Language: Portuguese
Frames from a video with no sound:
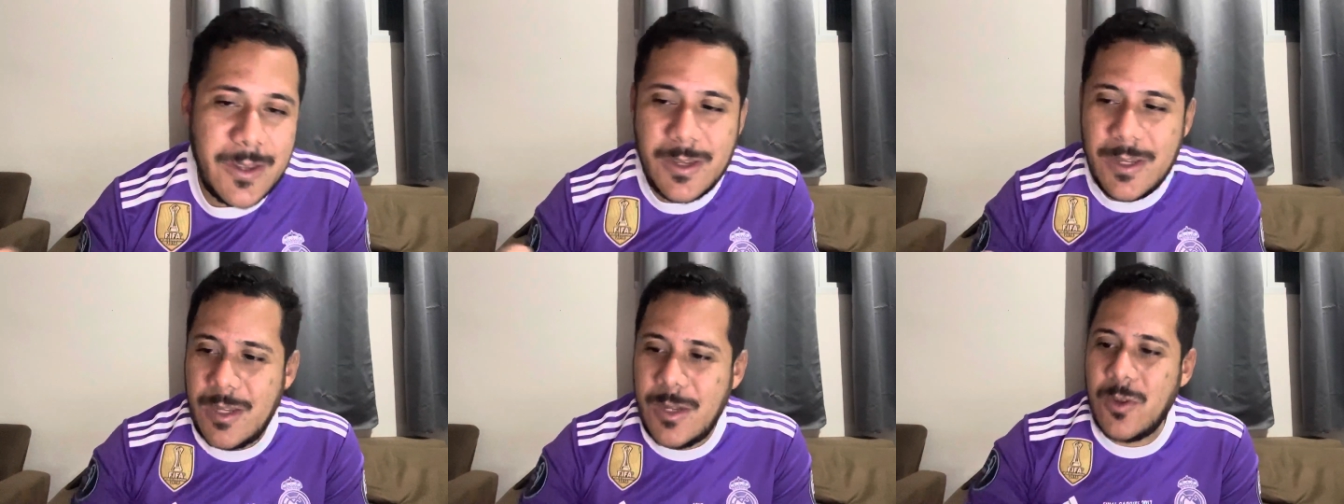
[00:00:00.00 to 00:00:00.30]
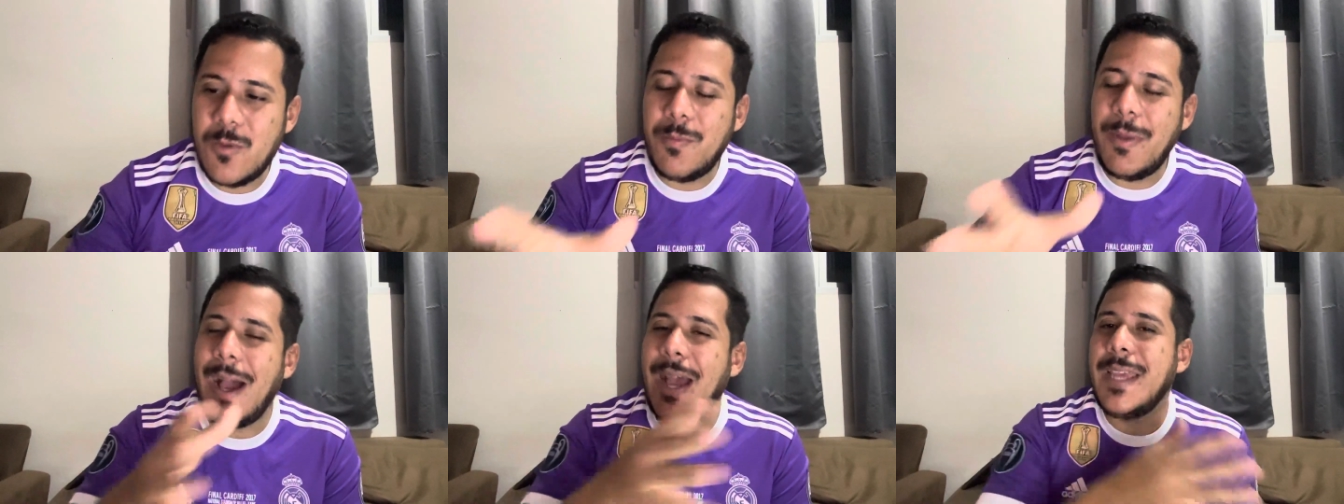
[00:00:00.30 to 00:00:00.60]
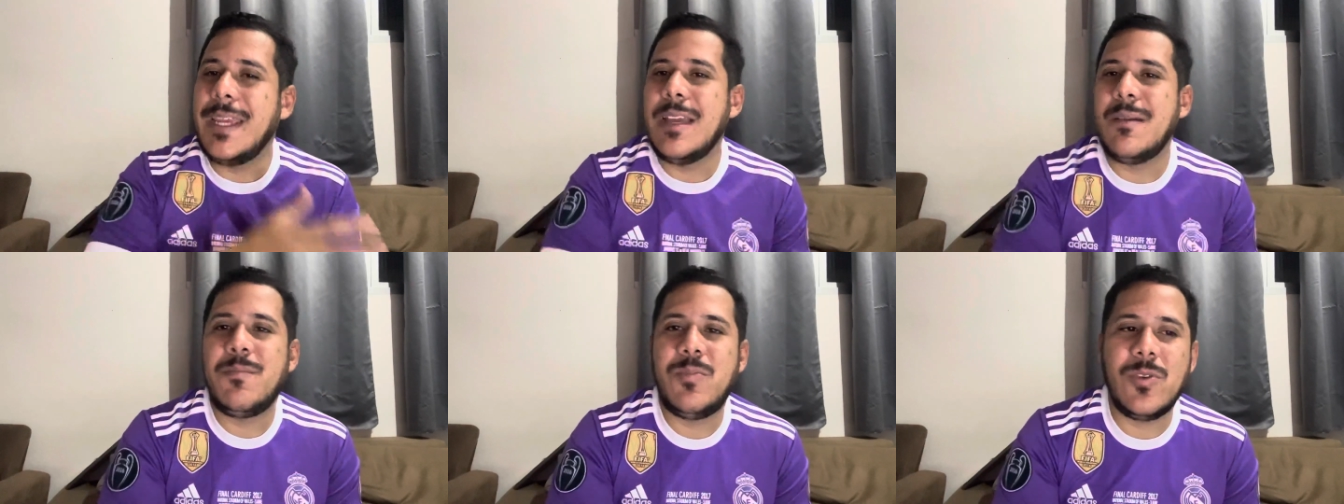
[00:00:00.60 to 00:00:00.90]
e o
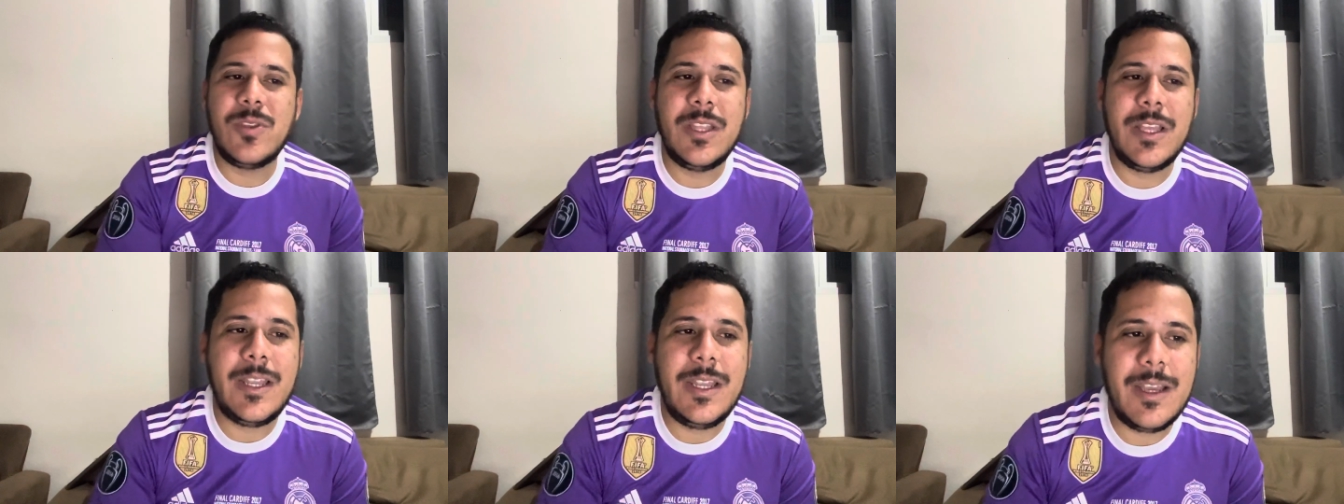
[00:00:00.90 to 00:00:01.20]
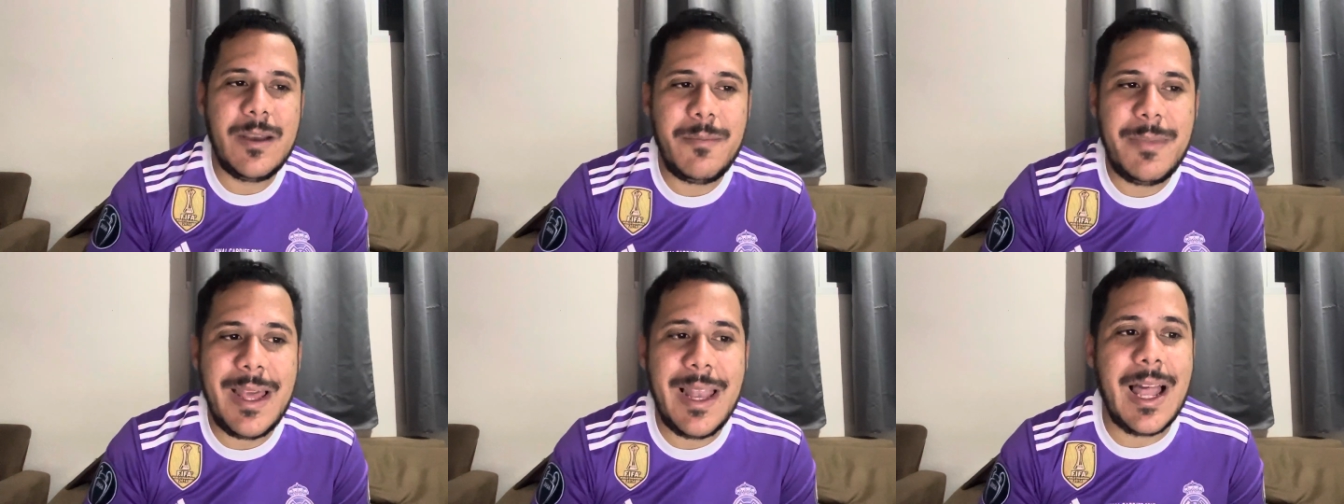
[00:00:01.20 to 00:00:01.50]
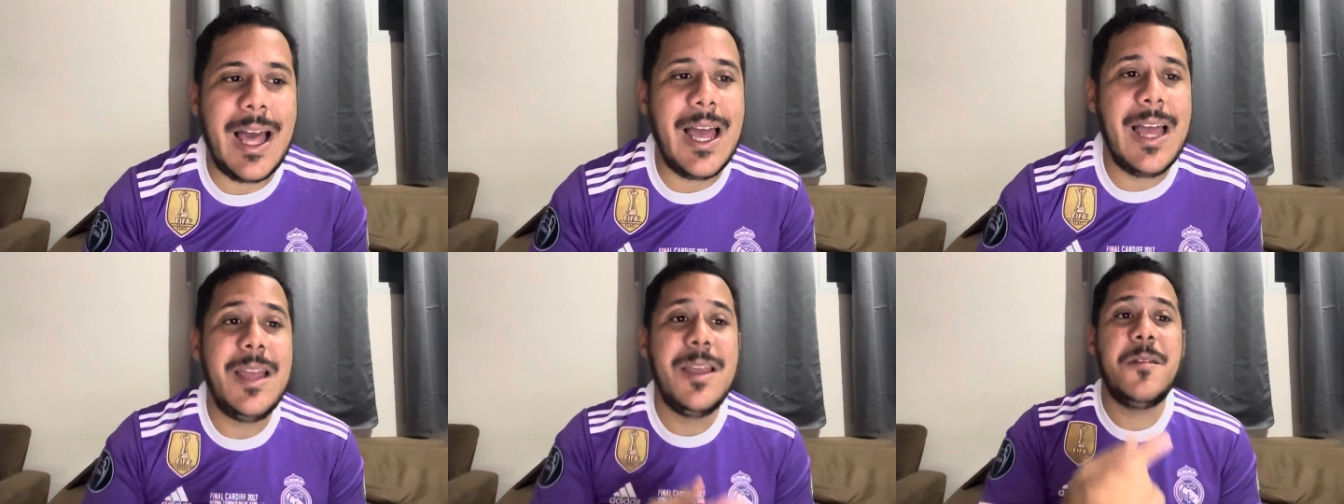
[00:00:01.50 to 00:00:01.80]
Bahia poderia
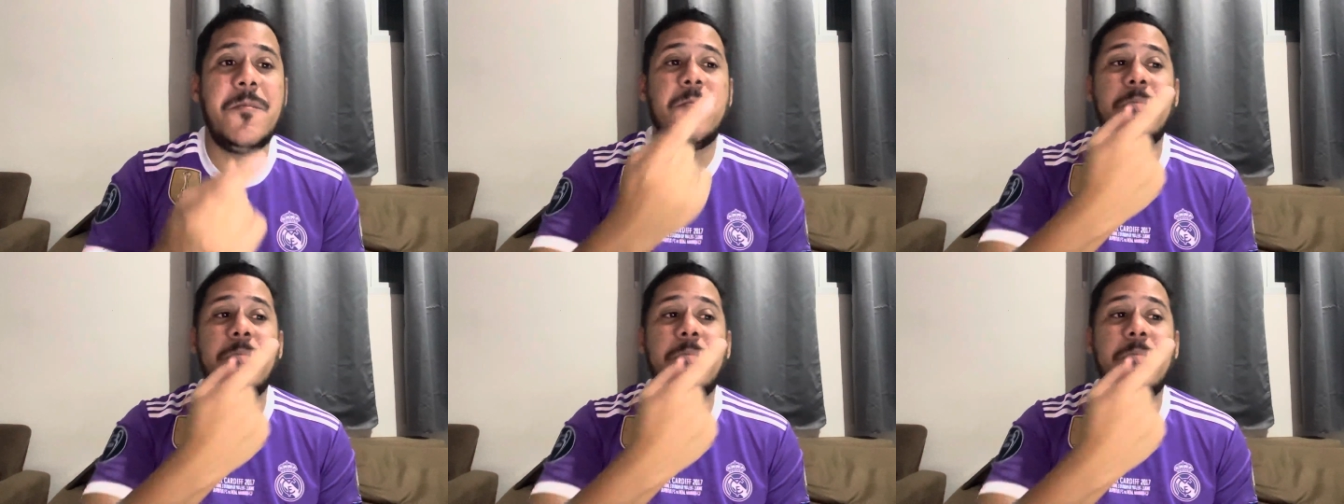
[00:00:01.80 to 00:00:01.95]
melar,